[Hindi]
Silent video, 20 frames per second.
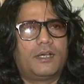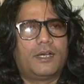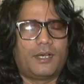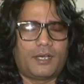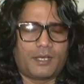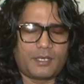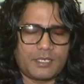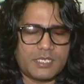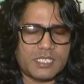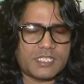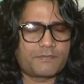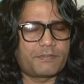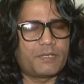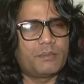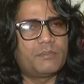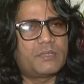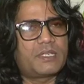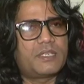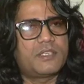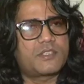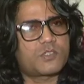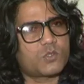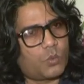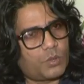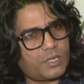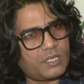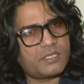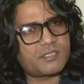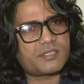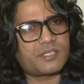हाँ इस फिल्म की
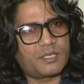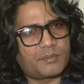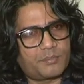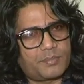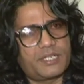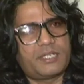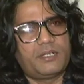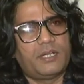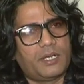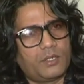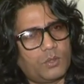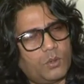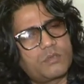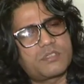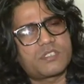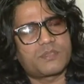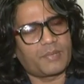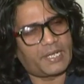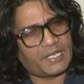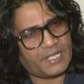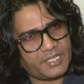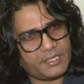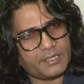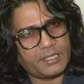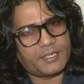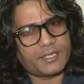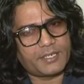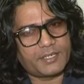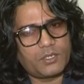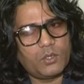स्टोरी स्क्रीन पे डायलॉग्स मैंने ही
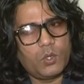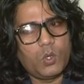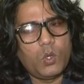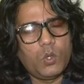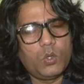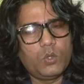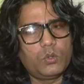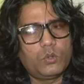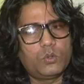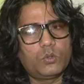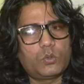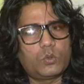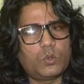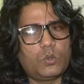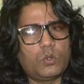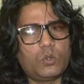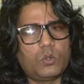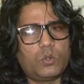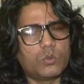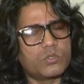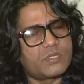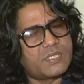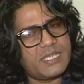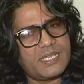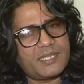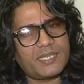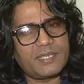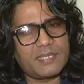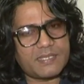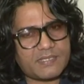लिखे हैं तो
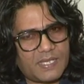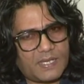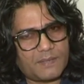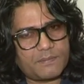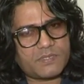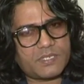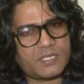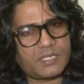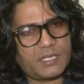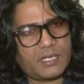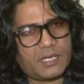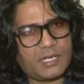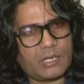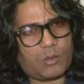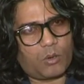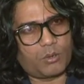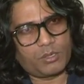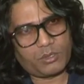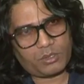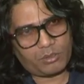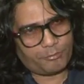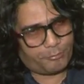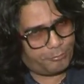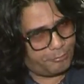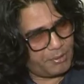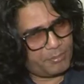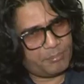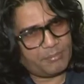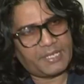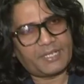उसी के हिसाब से अकॉर्डिंग टू
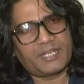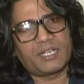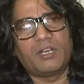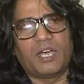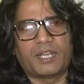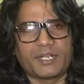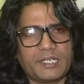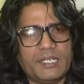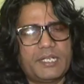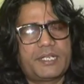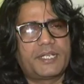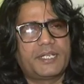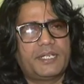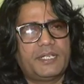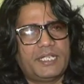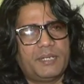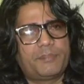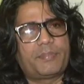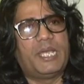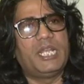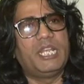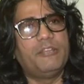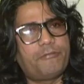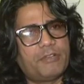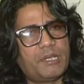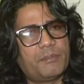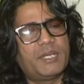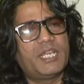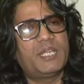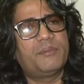फिल्म मैंने गाने लिखे हैं ये पहली
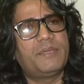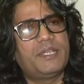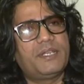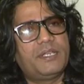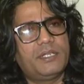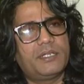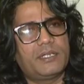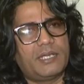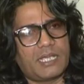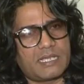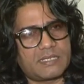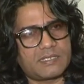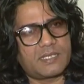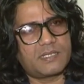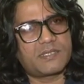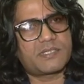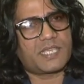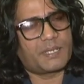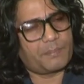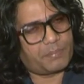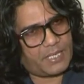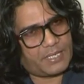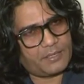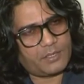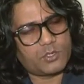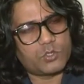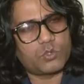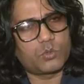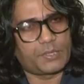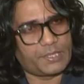फिल्म है मेरी एज ए स्क्रिप्ट
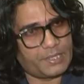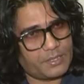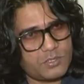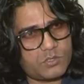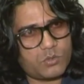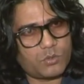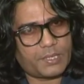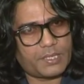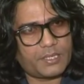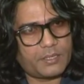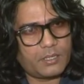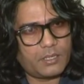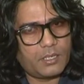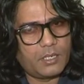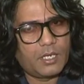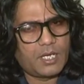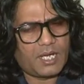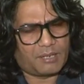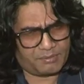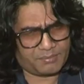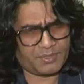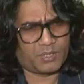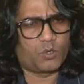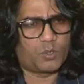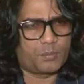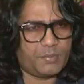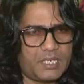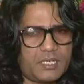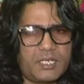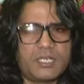राइटर जो रिलीज़ हो रही है अभी मैं
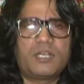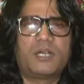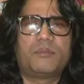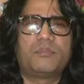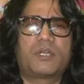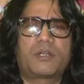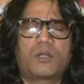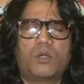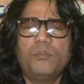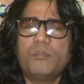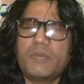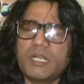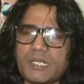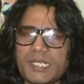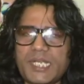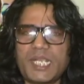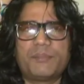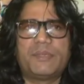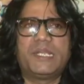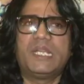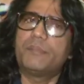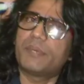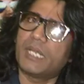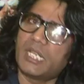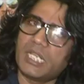और भी कई काम कर रहा हूँ बट ये मेरी